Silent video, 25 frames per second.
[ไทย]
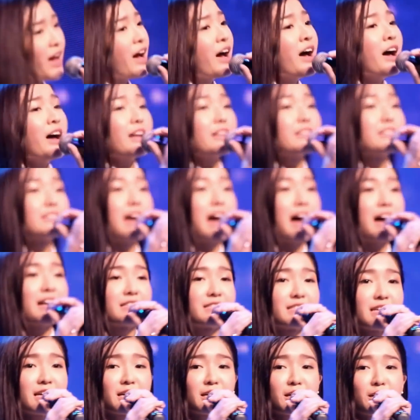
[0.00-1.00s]
จอนอ
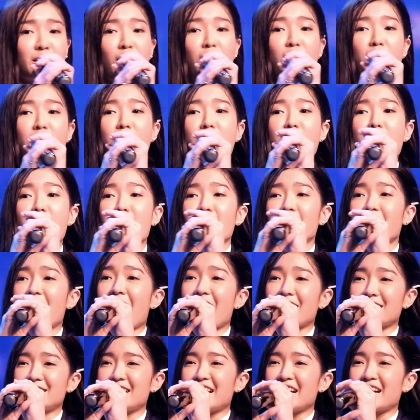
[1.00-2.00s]
หรือลูกพี่เจนนิด
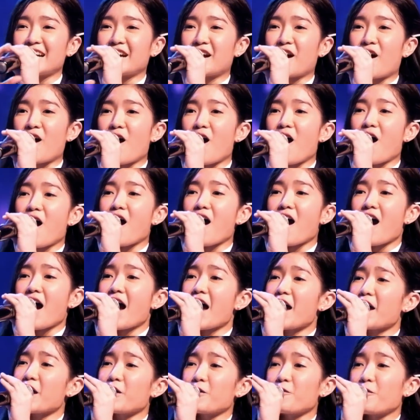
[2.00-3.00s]
ของเราเป็นแน่แท้
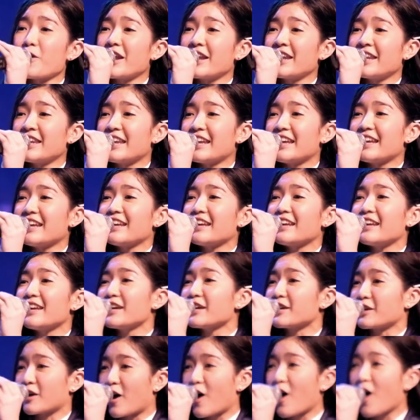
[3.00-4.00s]
แต่จะ
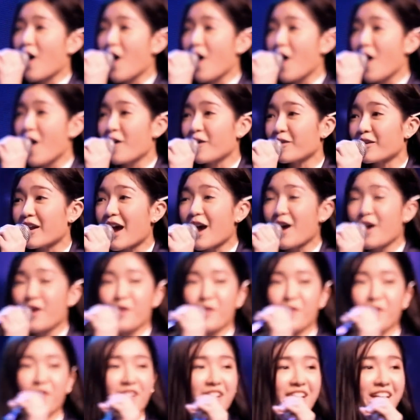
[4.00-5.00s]
มีใครรู้ไหมครับ
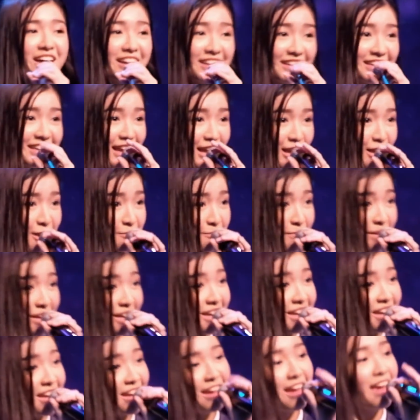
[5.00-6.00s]
ว่าจอนอก็
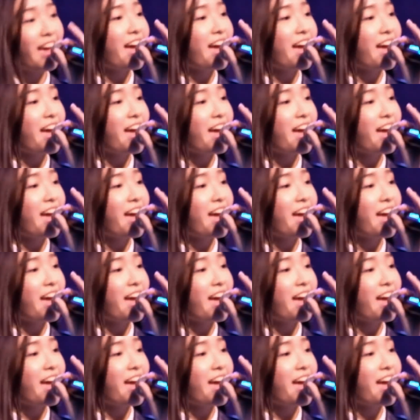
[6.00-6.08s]
มีมุม